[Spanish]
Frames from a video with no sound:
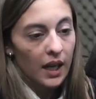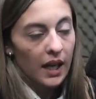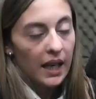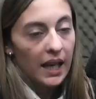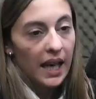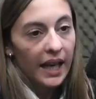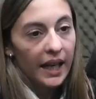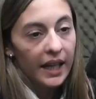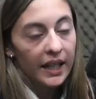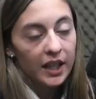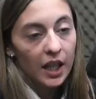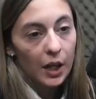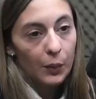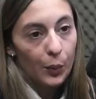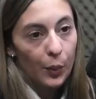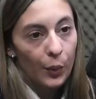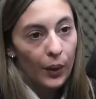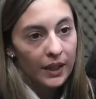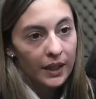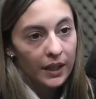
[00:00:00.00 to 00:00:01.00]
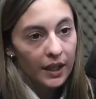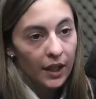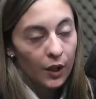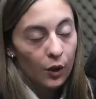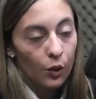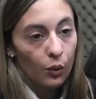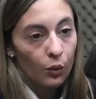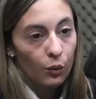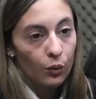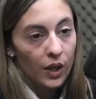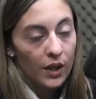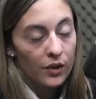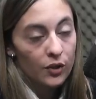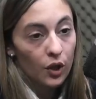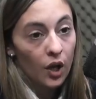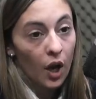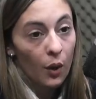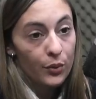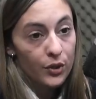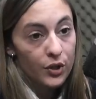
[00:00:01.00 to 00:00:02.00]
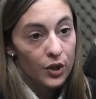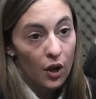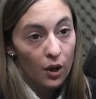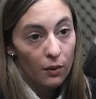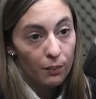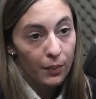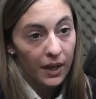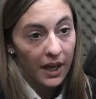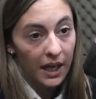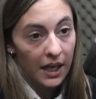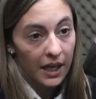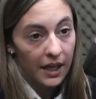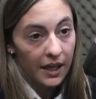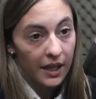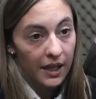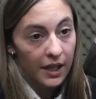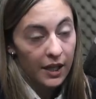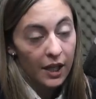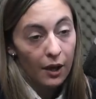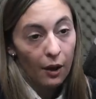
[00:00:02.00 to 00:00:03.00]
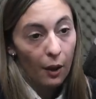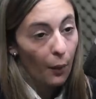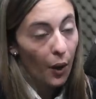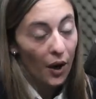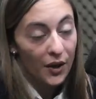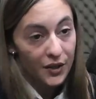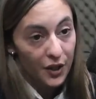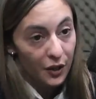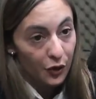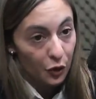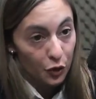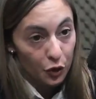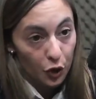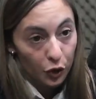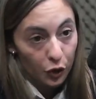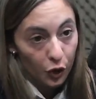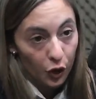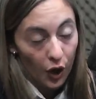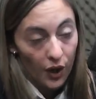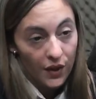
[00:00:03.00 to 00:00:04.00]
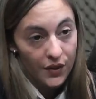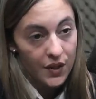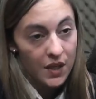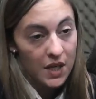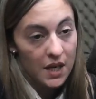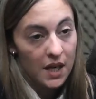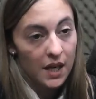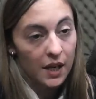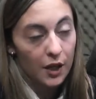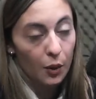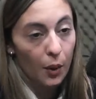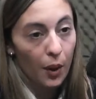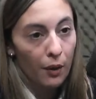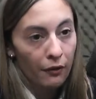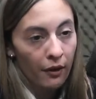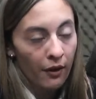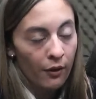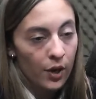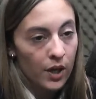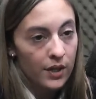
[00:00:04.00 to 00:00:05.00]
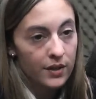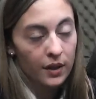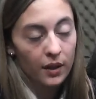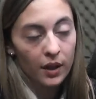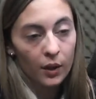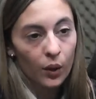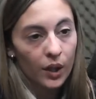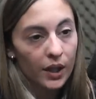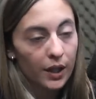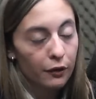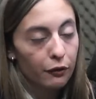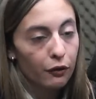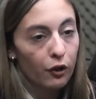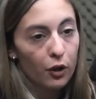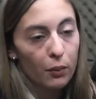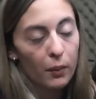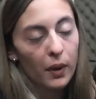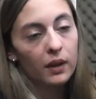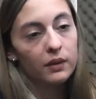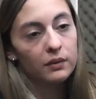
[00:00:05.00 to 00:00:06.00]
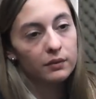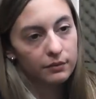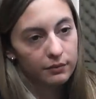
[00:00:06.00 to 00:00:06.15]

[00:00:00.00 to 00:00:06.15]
la gente después va a tener una sola opción para elegir que vamos a hacer nosotros, así que nos va a favorecer de cualquier forma.